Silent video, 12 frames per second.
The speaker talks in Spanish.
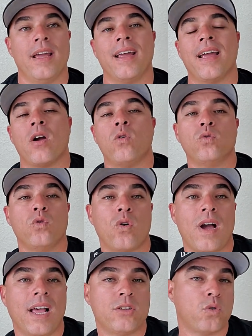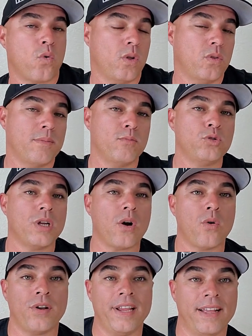En algunos casos, cuando hay mucha
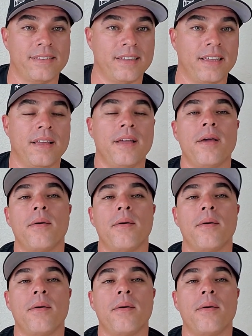corriente,